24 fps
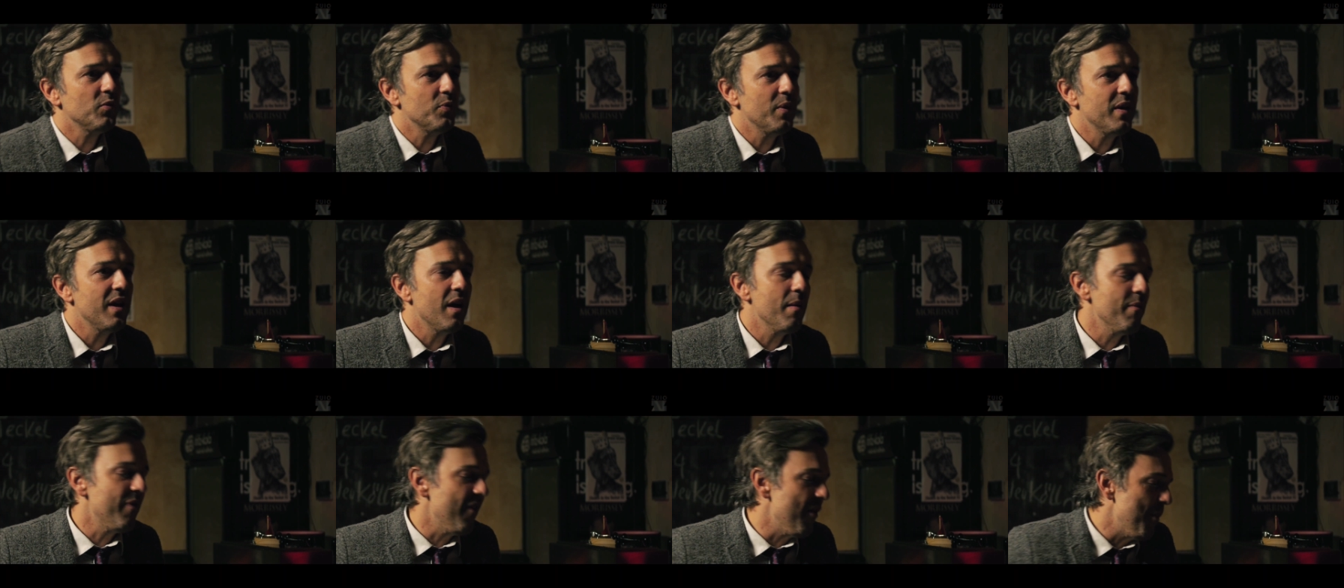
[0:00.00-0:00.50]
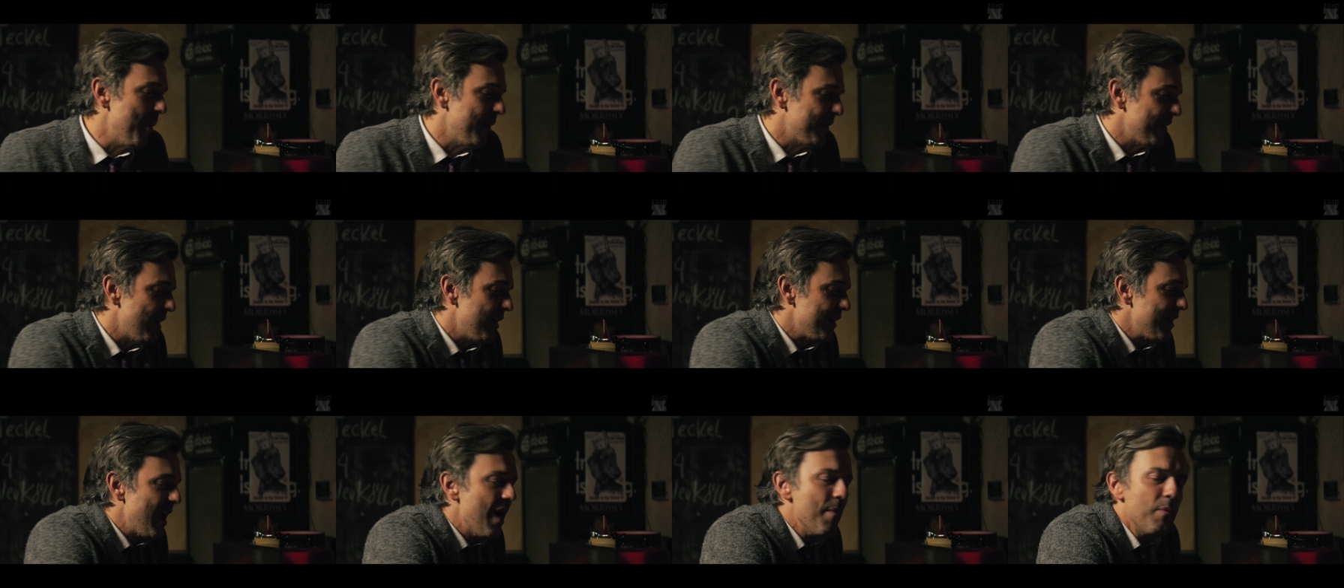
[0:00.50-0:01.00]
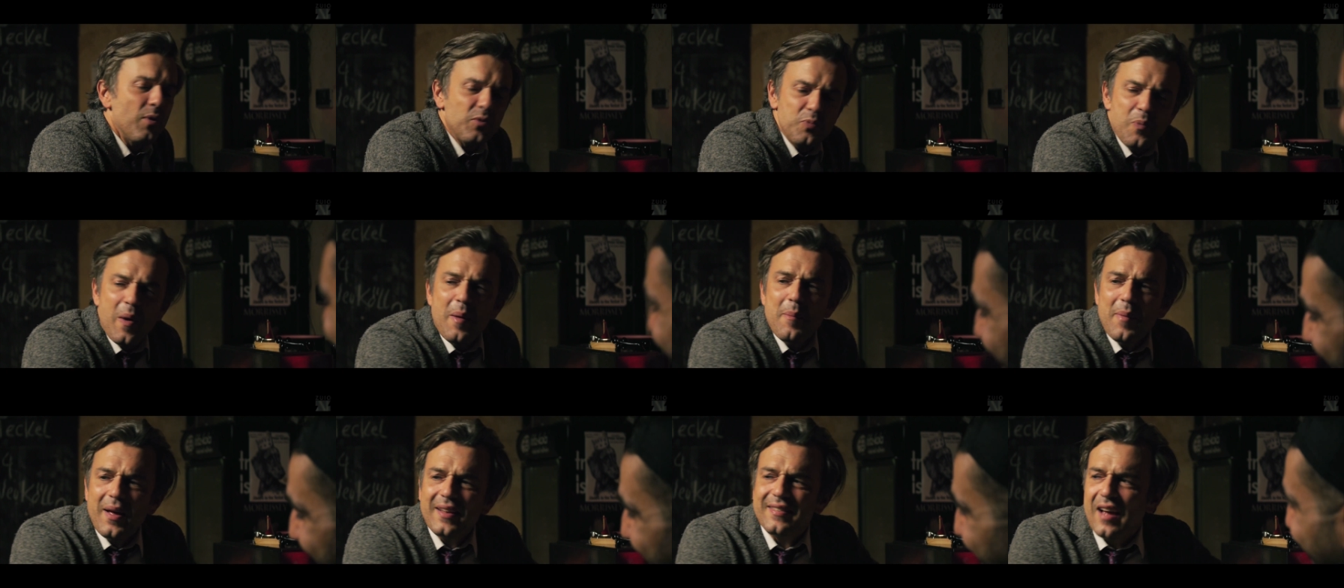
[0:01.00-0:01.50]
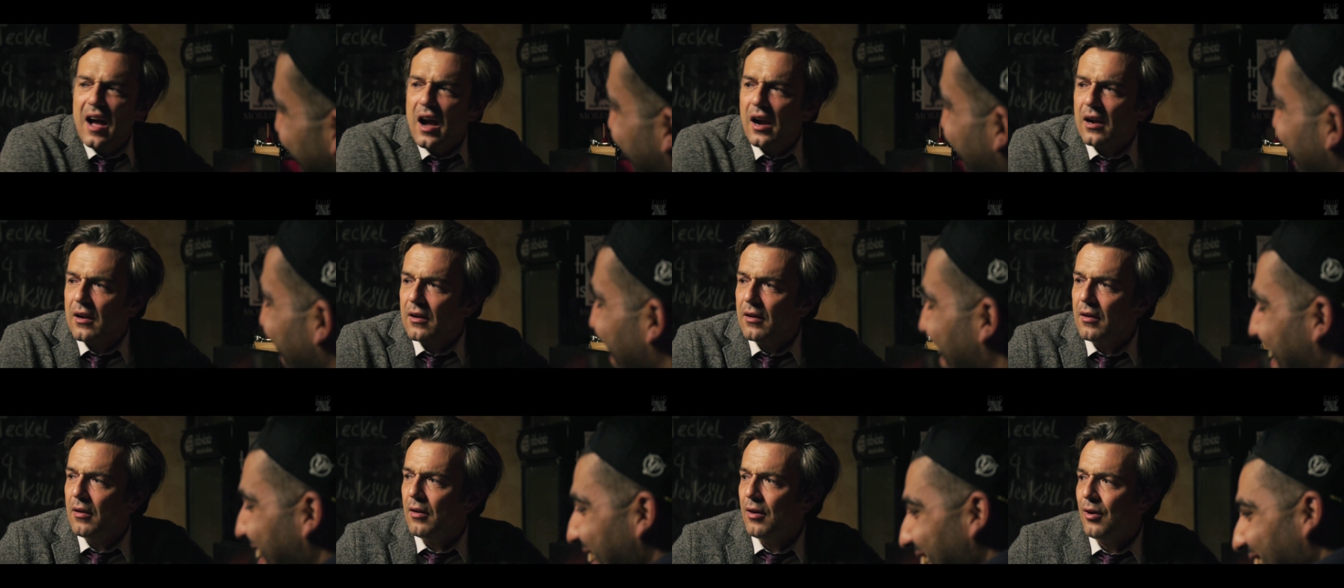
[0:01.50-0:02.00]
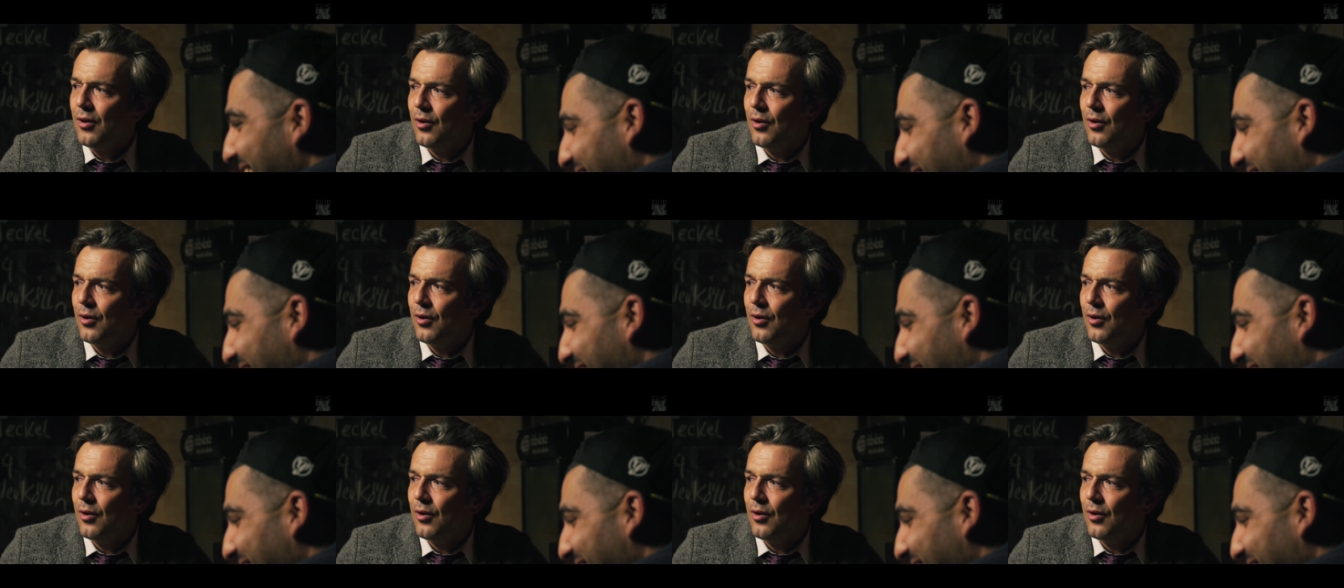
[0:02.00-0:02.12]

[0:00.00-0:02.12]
muss man einfach mal sagen. Ja, muss man mal sagen.